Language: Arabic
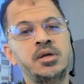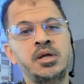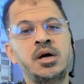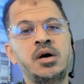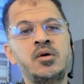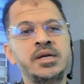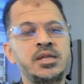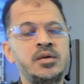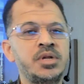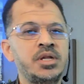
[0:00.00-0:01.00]
الهواء
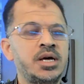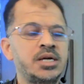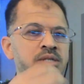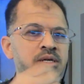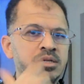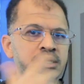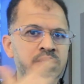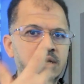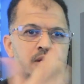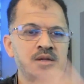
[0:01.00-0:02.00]
يطلع من هنا عشان انت
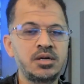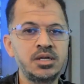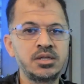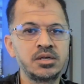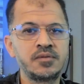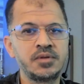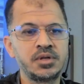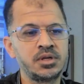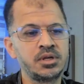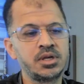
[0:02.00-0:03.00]
تاخذ راحتك
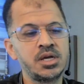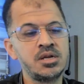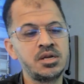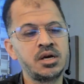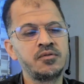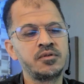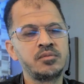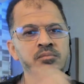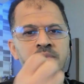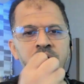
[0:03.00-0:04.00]
في النفخ
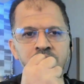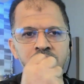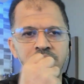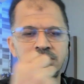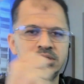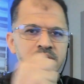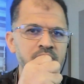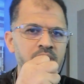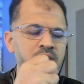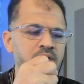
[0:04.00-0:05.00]
ما يصير
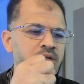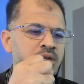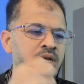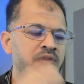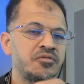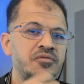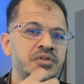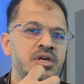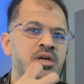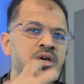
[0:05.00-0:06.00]
النفخ
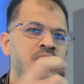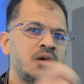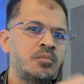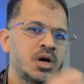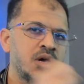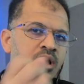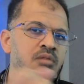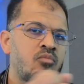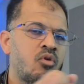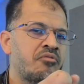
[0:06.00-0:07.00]
في مكان
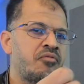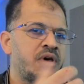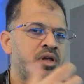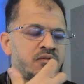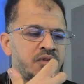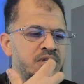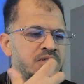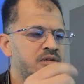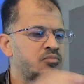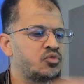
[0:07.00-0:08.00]
مقفل
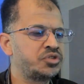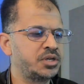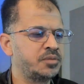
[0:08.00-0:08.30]
فيصير متعب